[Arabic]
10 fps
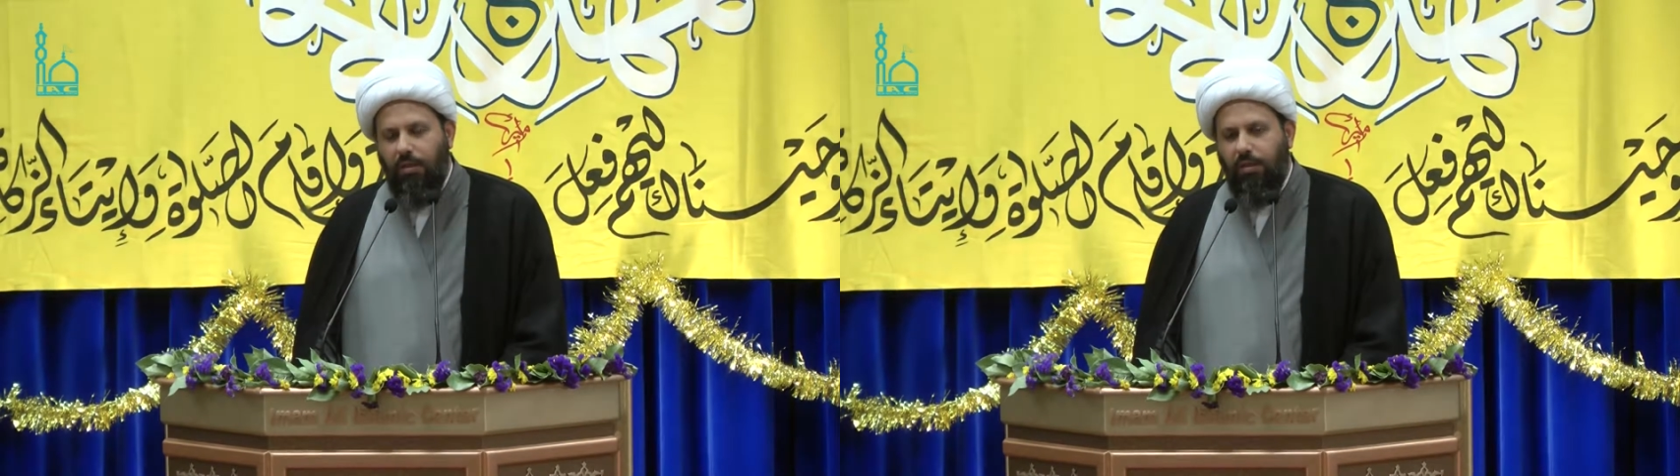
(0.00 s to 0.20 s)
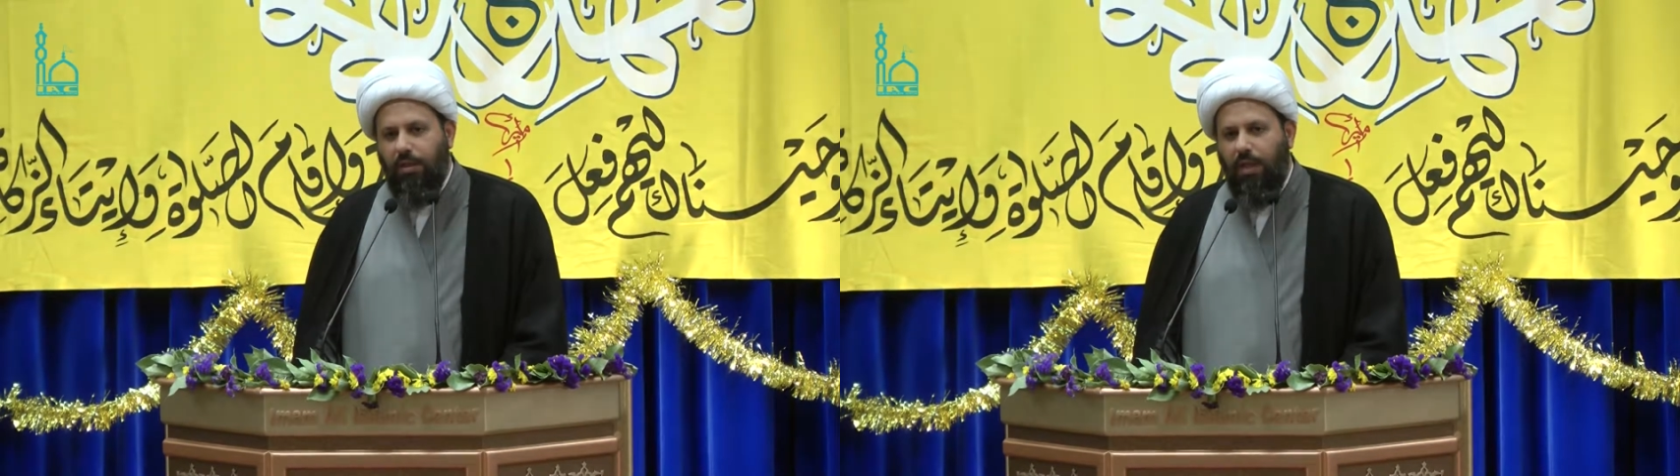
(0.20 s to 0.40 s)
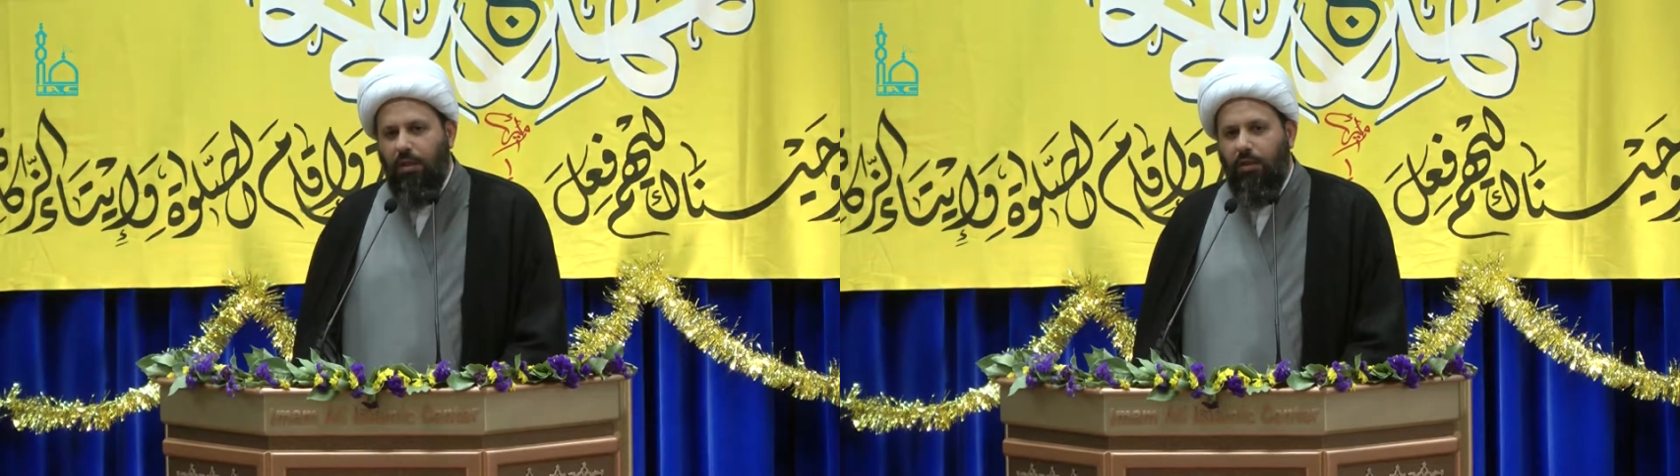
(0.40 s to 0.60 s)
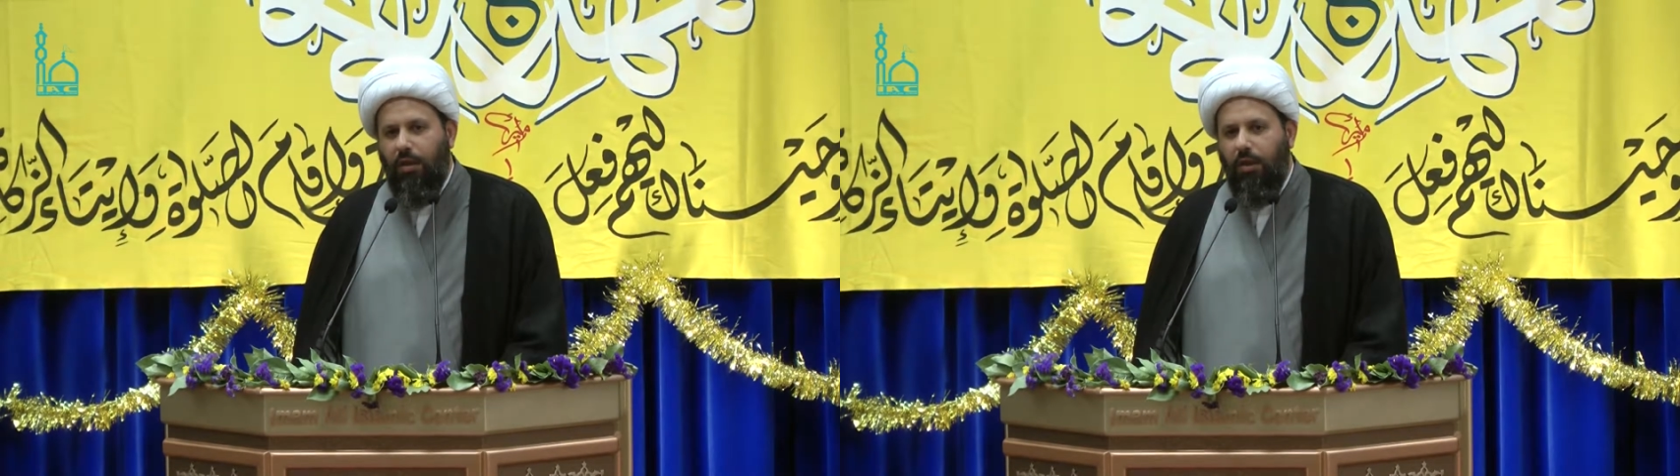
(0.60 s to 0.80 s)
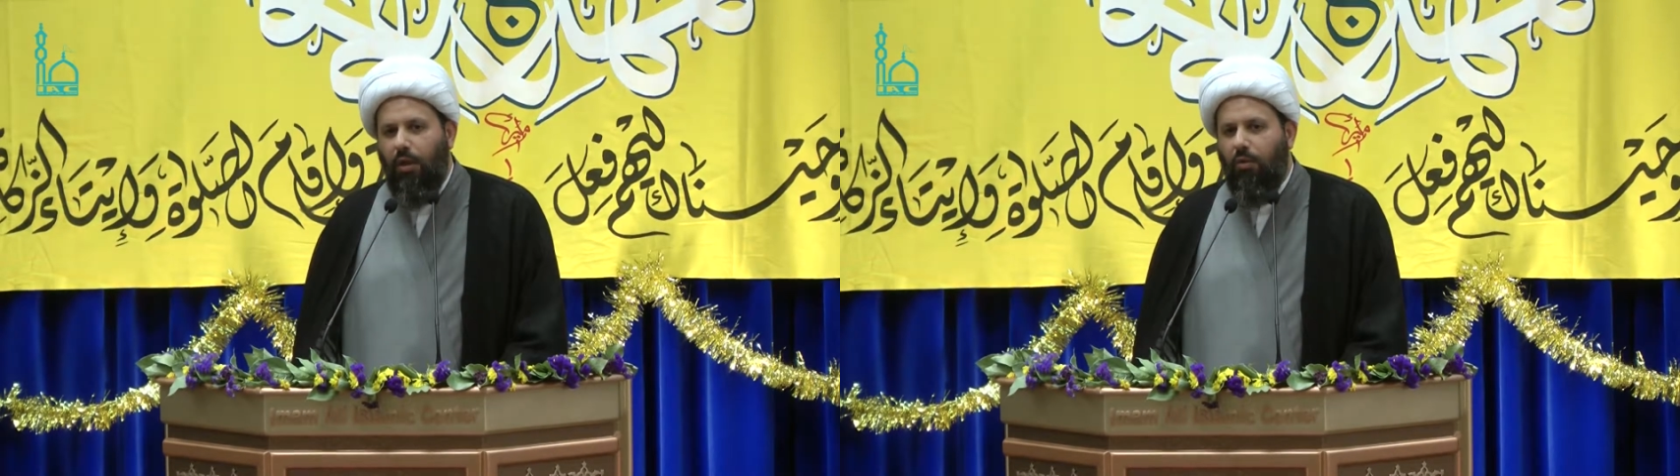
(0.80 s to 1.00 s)
الصدر
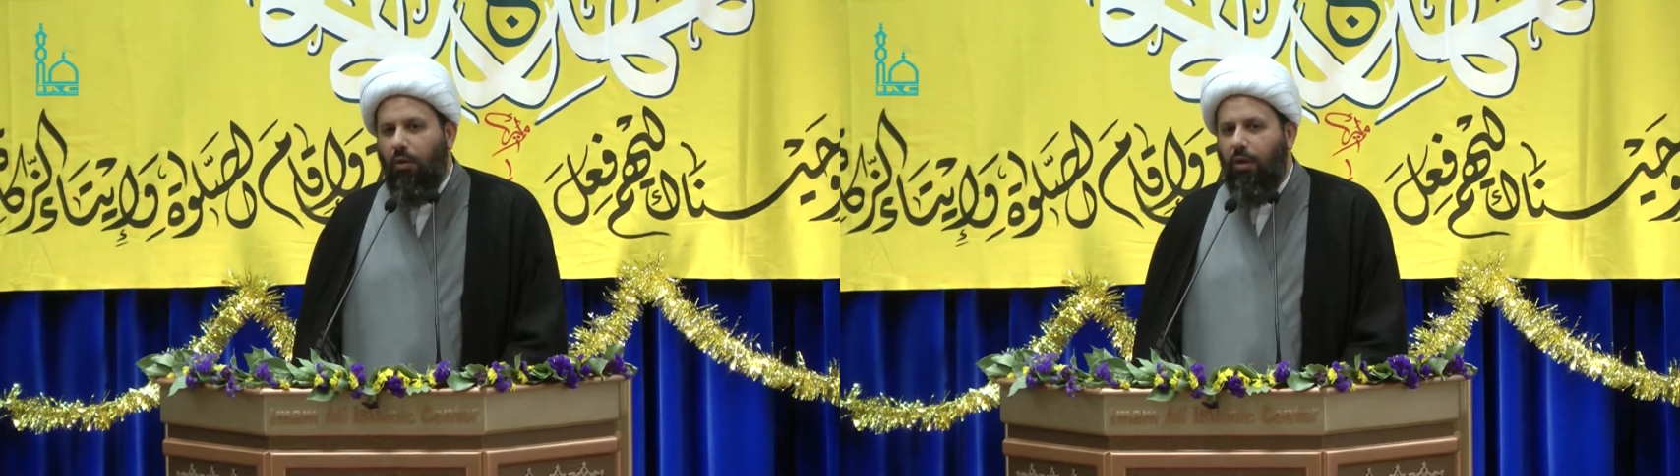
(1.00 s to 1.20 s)
يقول